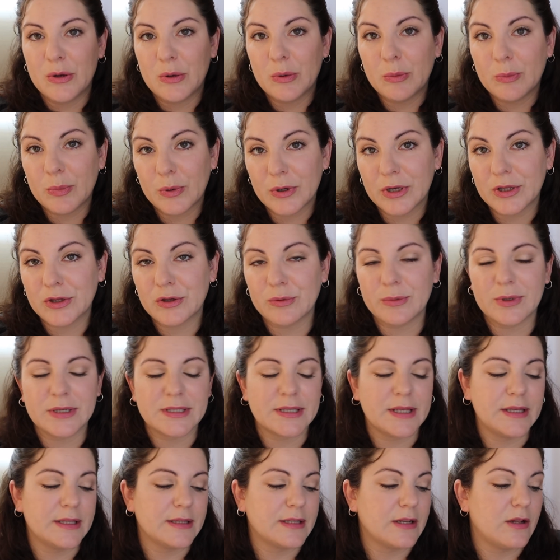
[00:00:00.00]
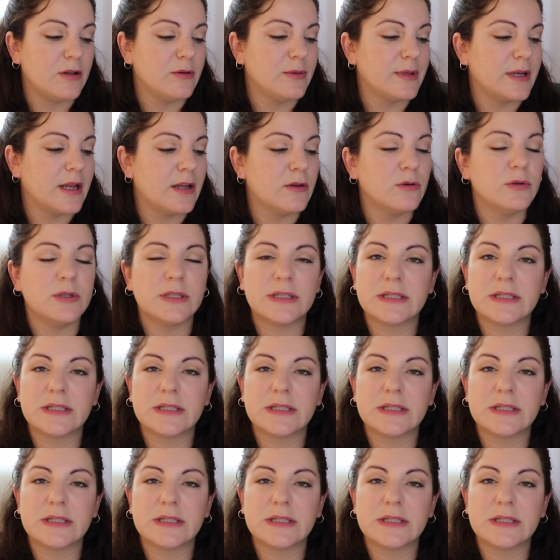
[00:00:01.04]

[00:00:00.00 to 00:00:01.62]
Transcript: un poquito más a entrada del verano.